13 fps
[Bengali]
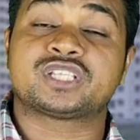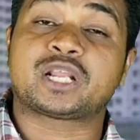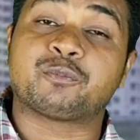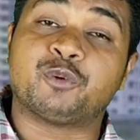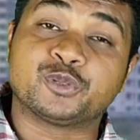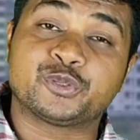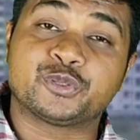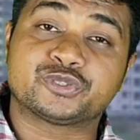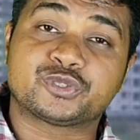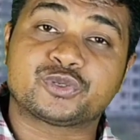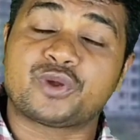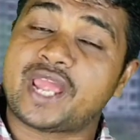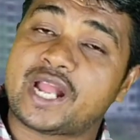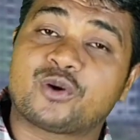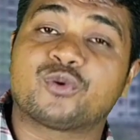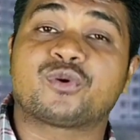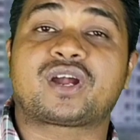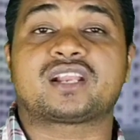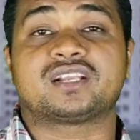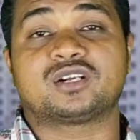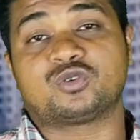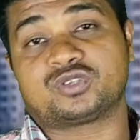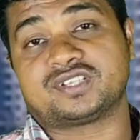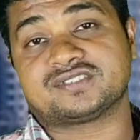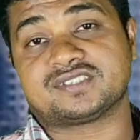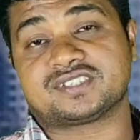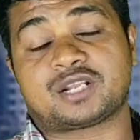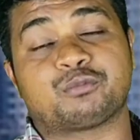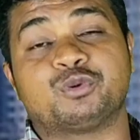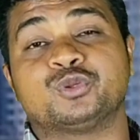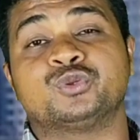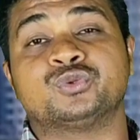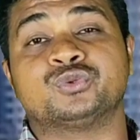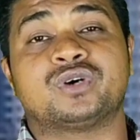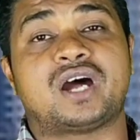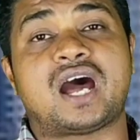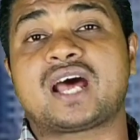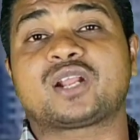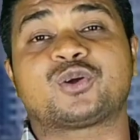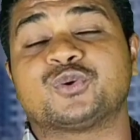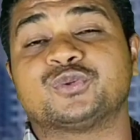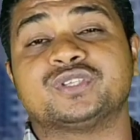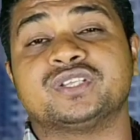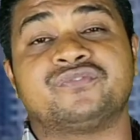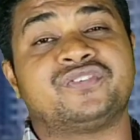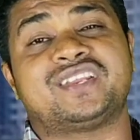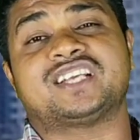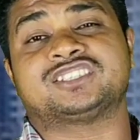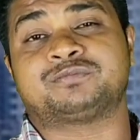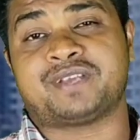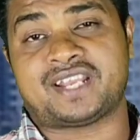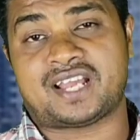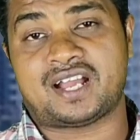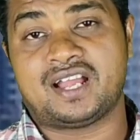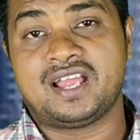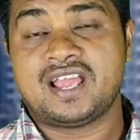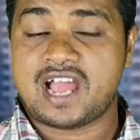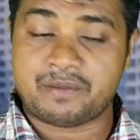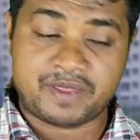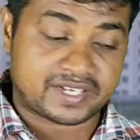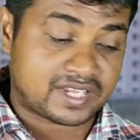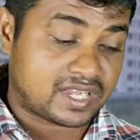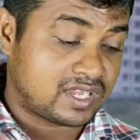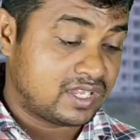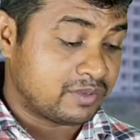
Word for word: তার বন্ধুর জন্য এখনও কান্না করতেছে তার বন্ধু আর কোনো দিন ফিরে আসবে না আমি একটা